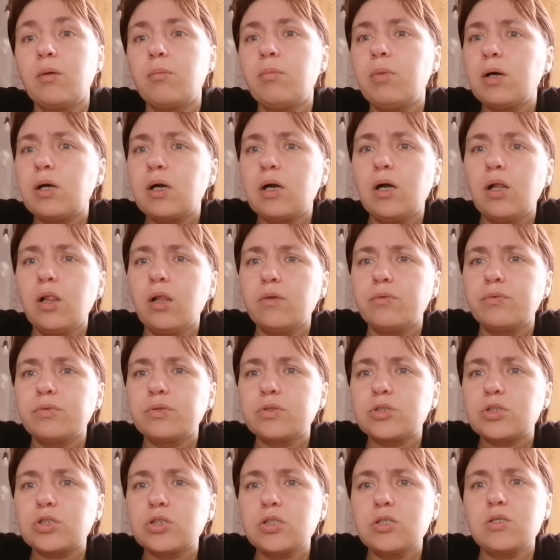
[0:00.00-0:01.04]
бокалов
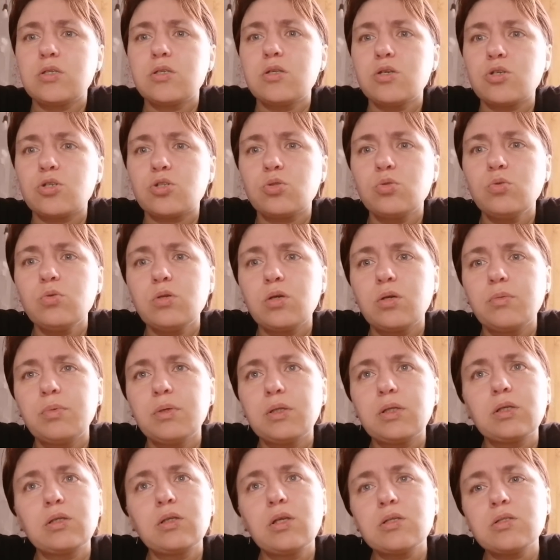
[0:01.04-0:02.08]
из шести штук, и
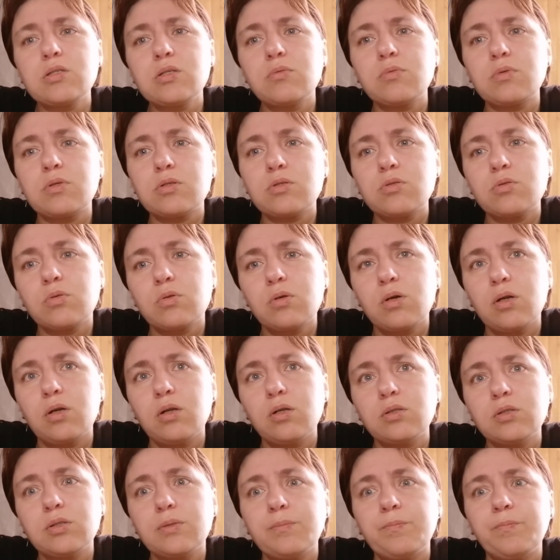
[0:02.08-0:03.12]
мы тогда с ним
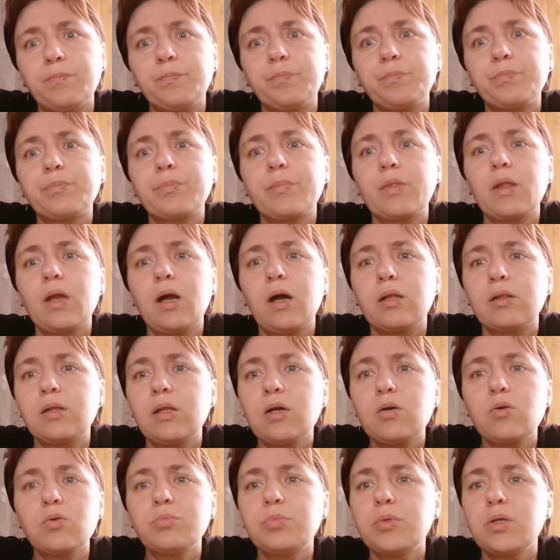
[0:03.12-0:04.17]
разругались. А
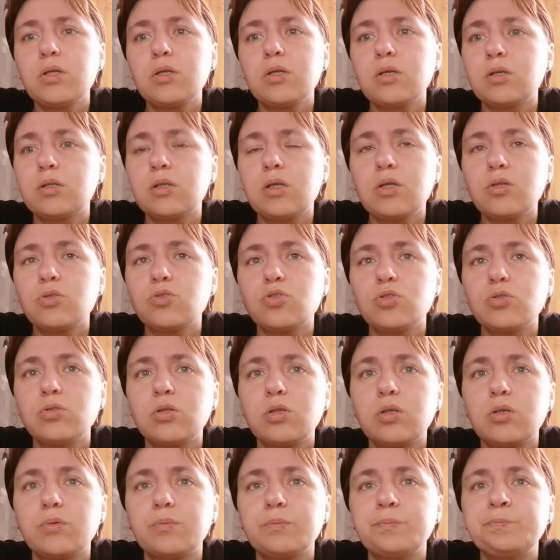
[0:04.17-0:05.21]
так он мне никогда ничего не
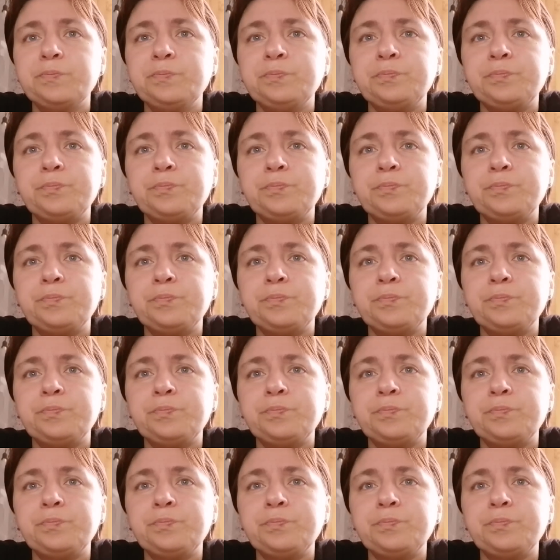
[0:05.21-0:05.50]
дарил.